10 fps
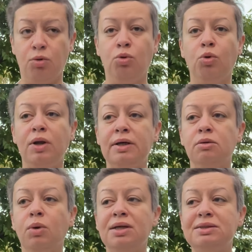هقول لكم عليها
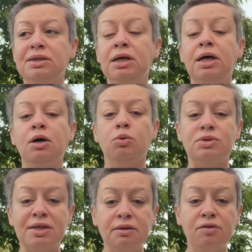دلوقتي
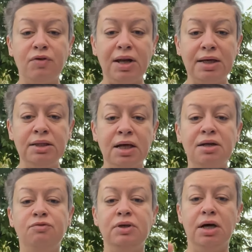وصيغة الفلاحين داخل
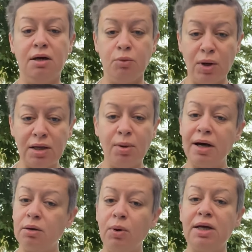فيها وجه
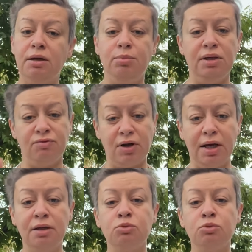بحري وجه إبلي فلاحين